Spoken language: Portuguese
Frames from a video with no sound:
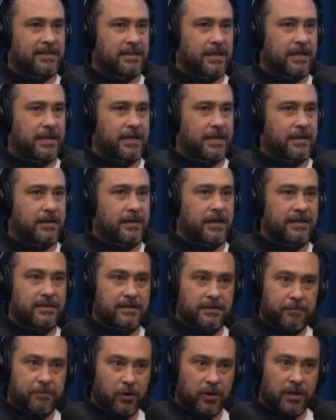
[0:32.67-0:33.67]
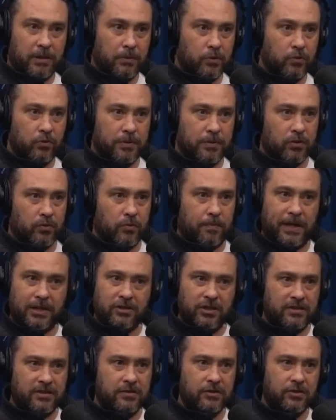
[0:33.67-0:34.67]
é, esse programa do Domingo no Parque já
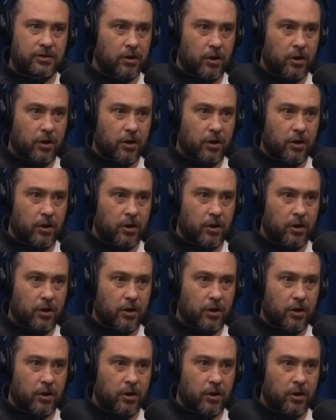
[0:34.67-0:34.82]
existia.